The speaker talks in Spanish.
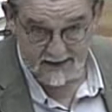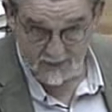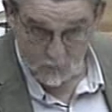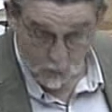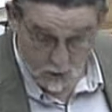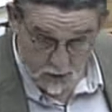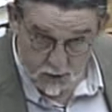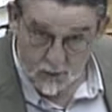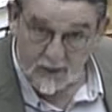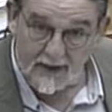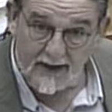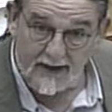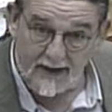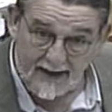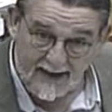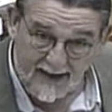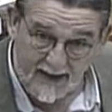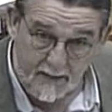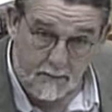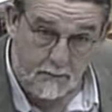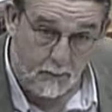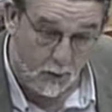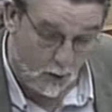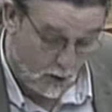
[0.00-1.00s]
un
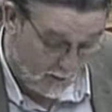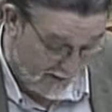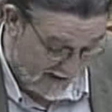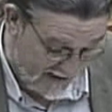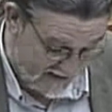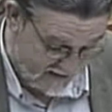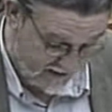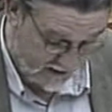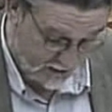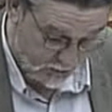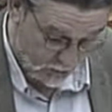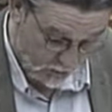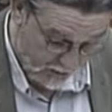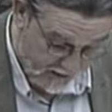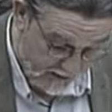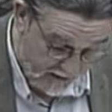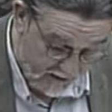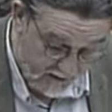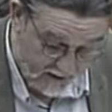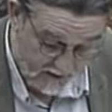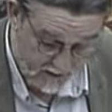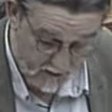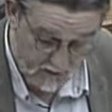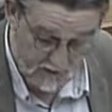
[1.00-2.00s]
ejemplo más de
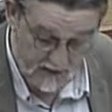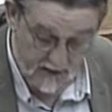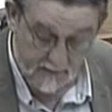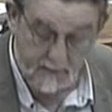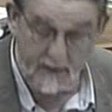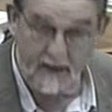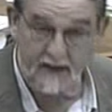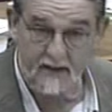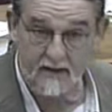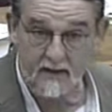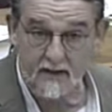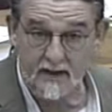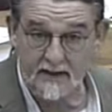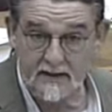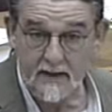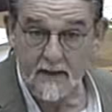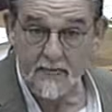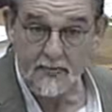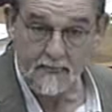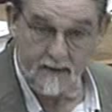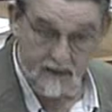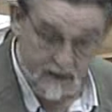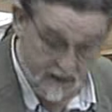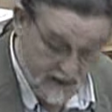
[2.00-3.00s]
socialización de pérdidas
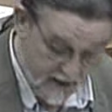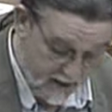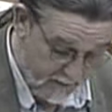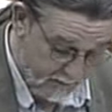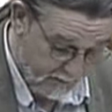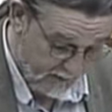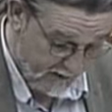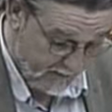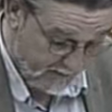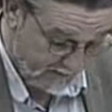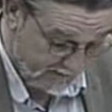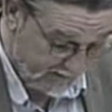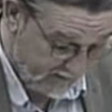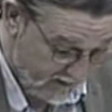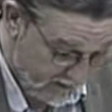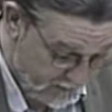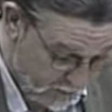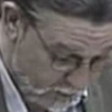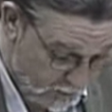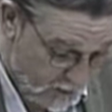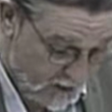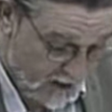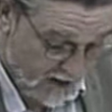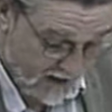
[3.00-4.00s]
y de privatización
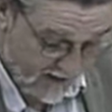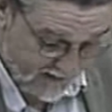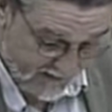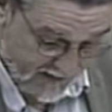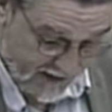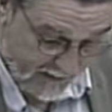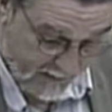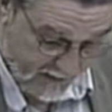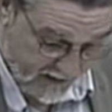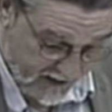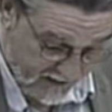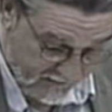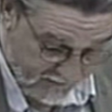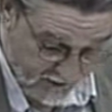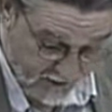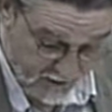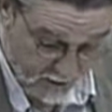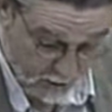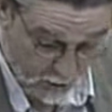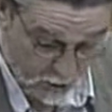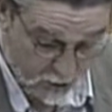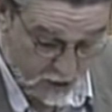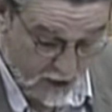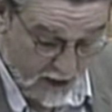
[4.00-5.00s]
de
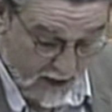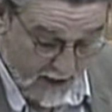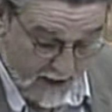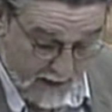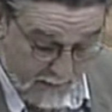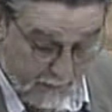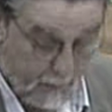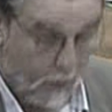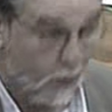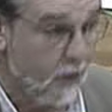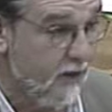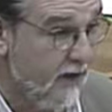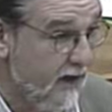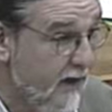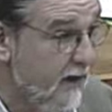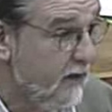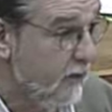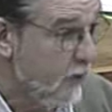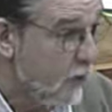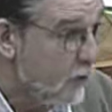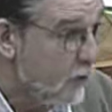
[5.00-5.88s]
beneficios, porque, como